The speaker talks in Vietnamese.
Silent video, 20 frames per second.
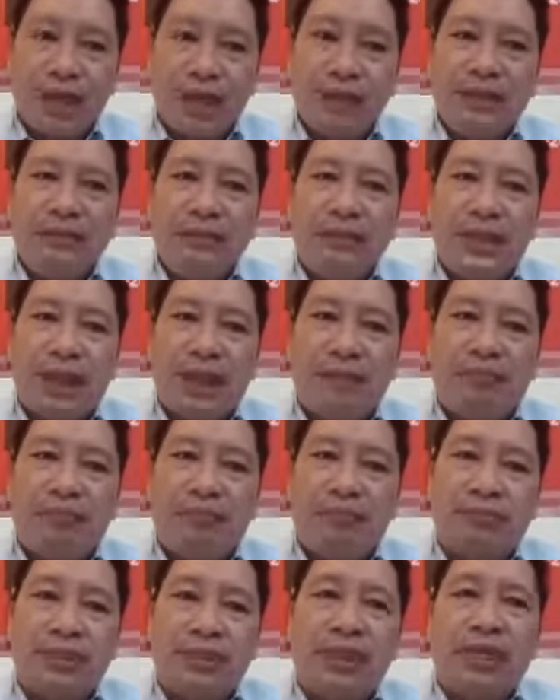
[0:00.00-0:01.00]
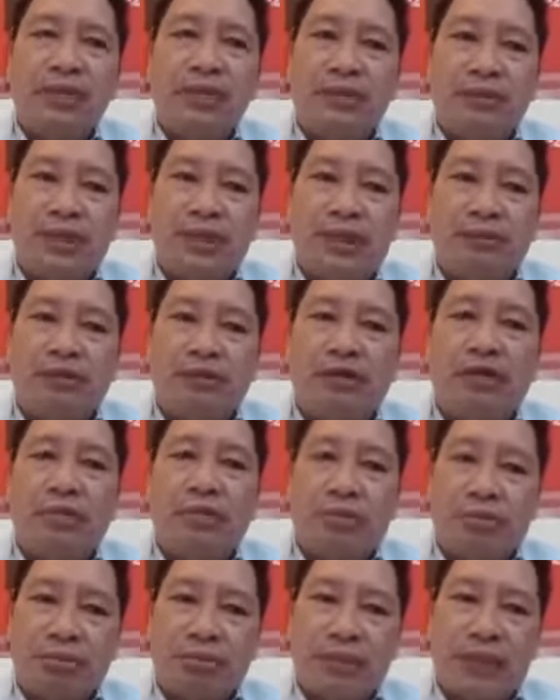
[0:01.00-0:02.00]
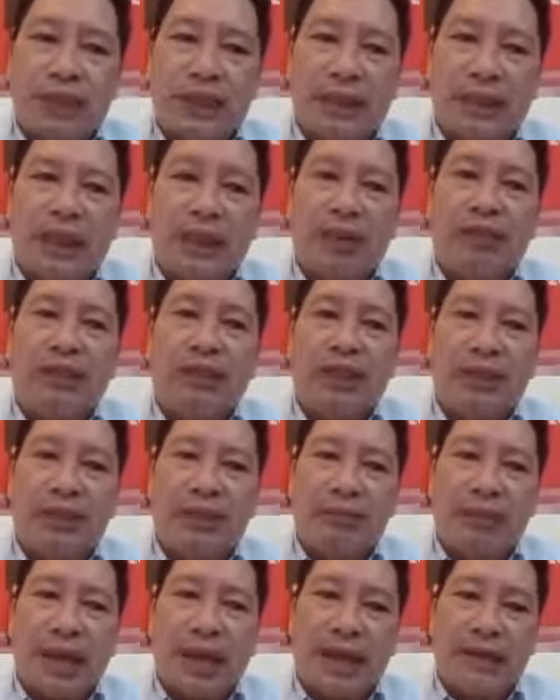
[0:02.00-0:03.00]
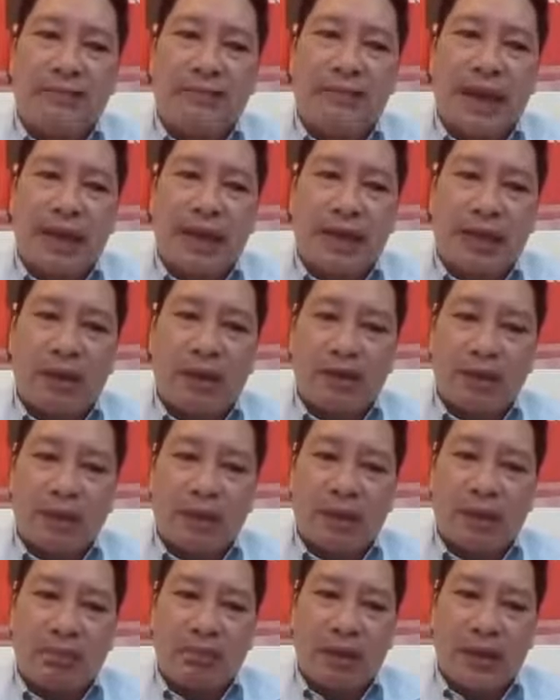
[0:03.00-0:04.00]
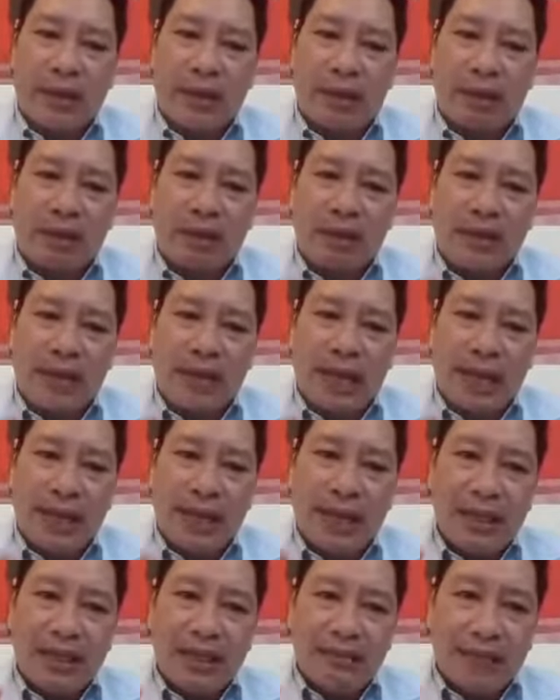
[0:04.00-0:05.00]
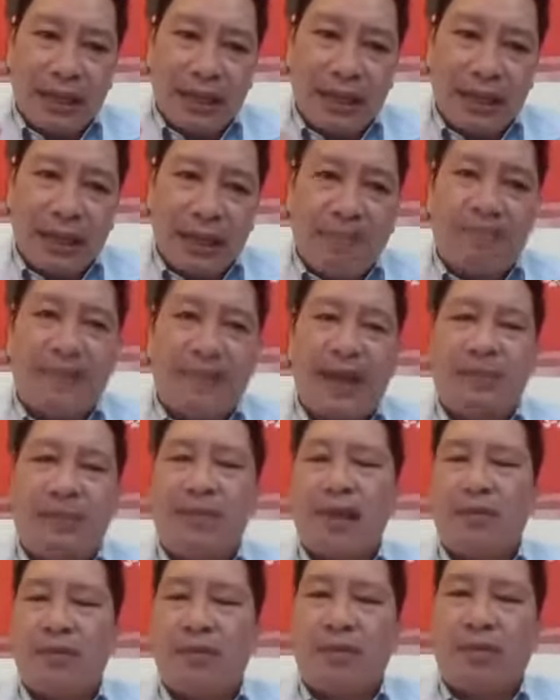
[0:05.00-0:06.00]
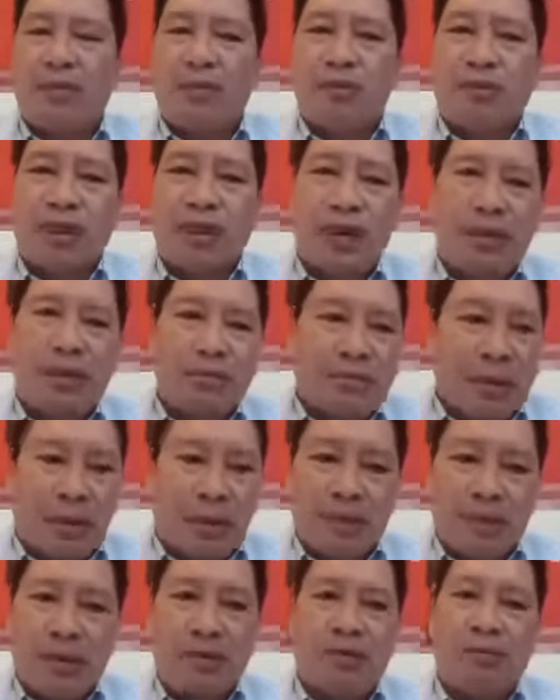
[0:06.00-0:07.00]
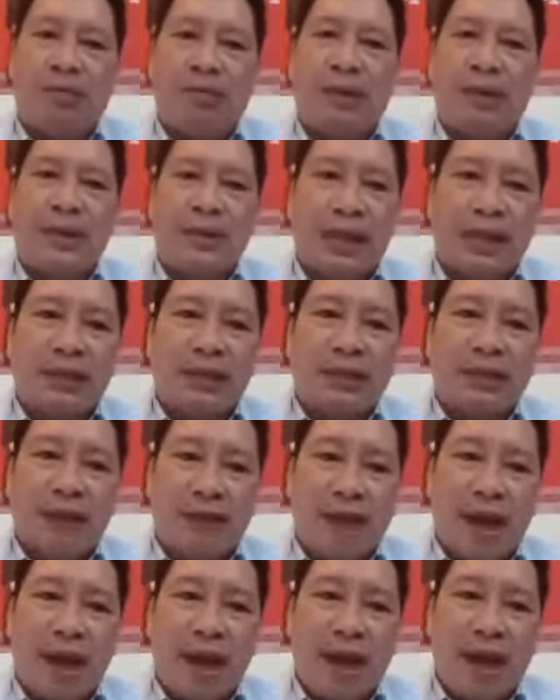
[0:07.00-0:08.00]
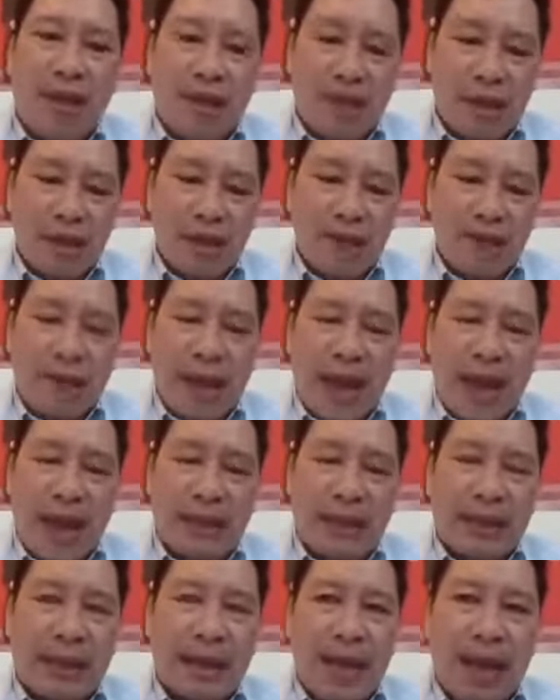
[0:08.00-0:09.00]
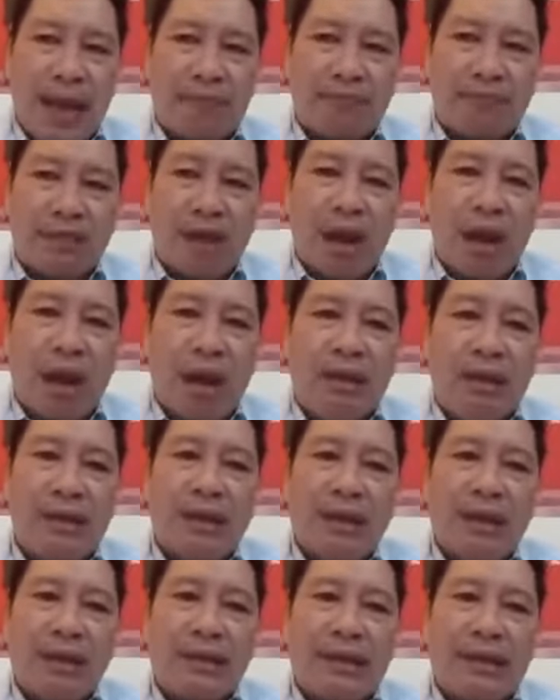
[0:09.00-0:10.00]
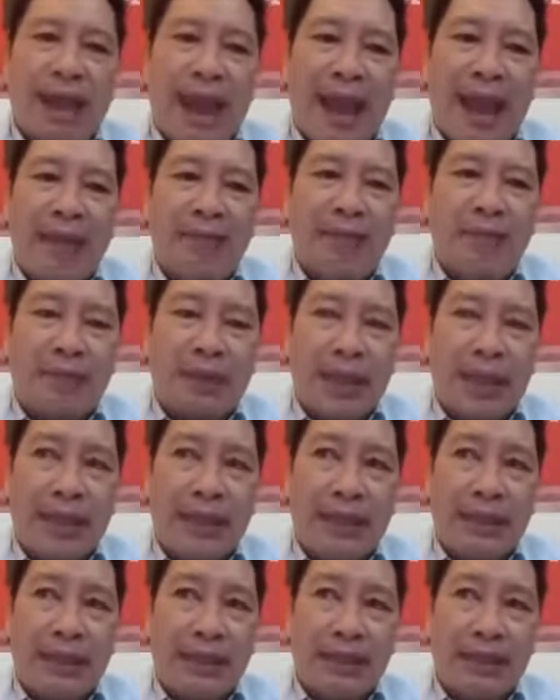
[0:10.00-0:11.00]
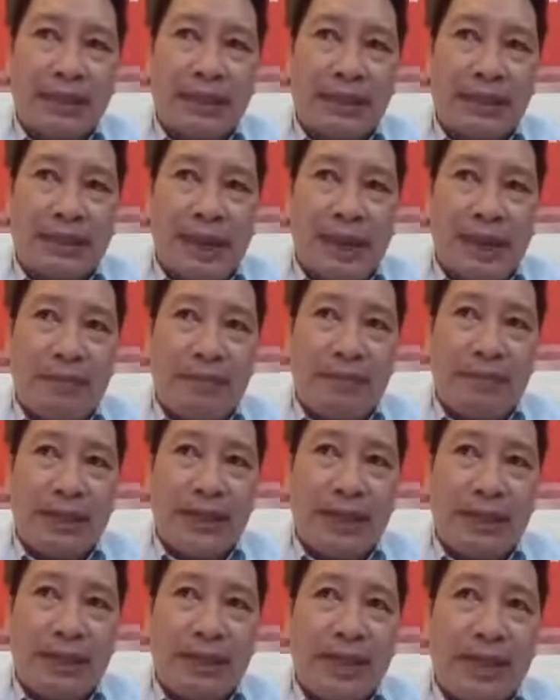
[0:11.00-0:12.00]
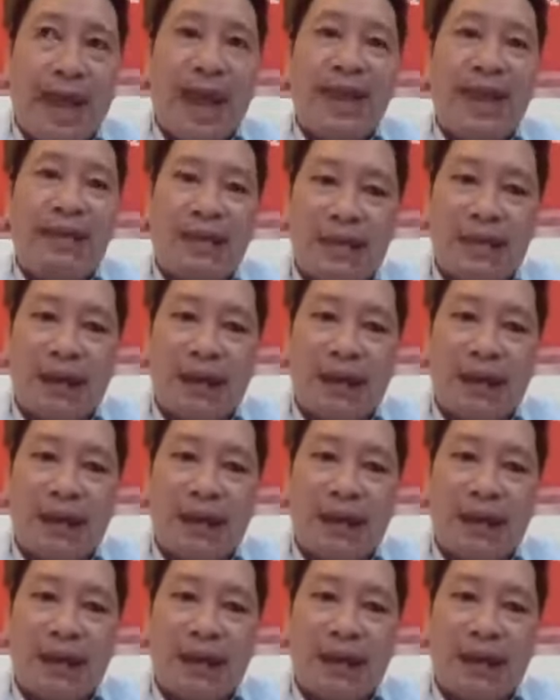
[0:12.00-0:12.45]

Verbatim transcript: nó sẽ làm đứt làm rụng những cái lỗ chân lông này và cái lỗ chân lông này coi như là bị lấp lại bằng một cục đất bằng một cục hóa chất nào đó và nó làm cho cả một cái cả một cái nang